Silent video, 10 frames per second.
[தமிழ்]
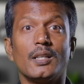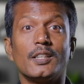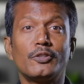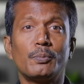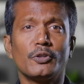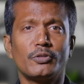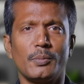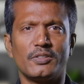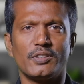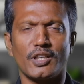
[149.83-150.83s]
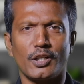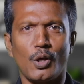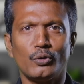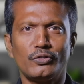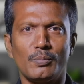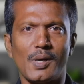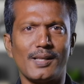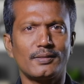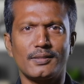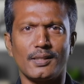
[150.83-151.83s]
டிஸ்போசபிள்ஸ் இந்த க்ளவுஸ்
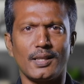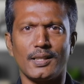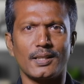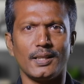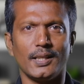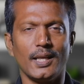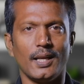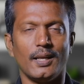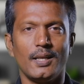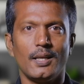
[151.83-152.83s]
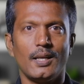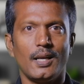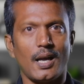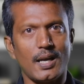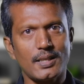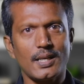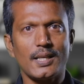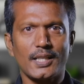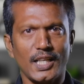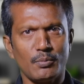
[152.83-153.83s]
மாஸ்க் இதெல்லாம் இருக்கு இல்லையா அதுக்கான
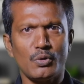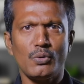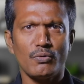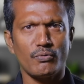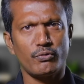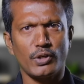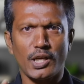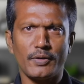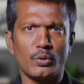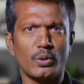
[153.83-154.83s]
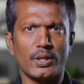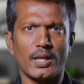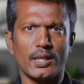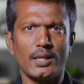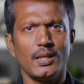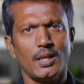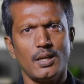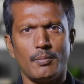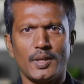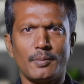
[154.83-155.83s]
கிளைமும் ஃபுல்லாகவே கொடுக்குறாங்க
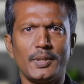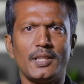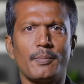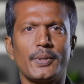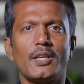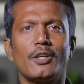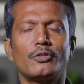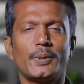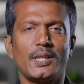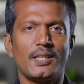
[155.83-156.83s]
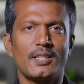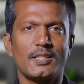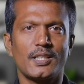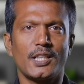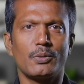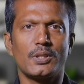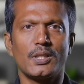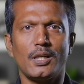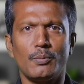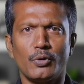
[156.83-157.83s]
மற்றபடி இந்த ப்ரீ ஹாஸ்பிட்டலைசேஷன் அறுபது
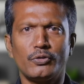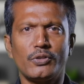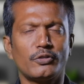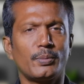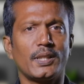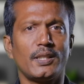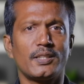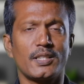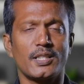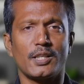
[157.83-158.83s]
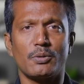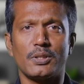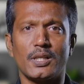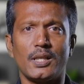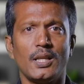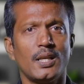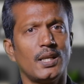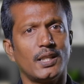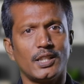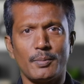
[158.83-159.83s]
நாள் போஸ்ட் ஹாஸ்பிட்டலைசேஷன் அறுபது நாள்
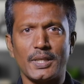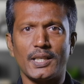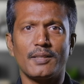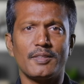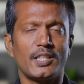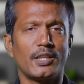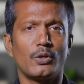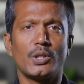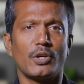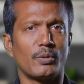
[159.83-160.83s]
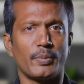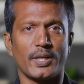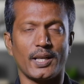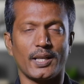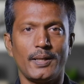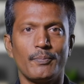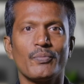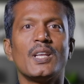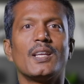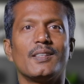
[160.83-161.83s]
இந்த மாதிரியான விஷயங்களும் கவர் பண்ணுறாங்க
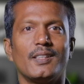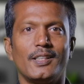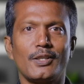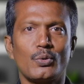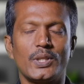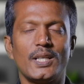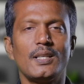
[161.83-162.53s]
இதில் இருக்கக்கூடிய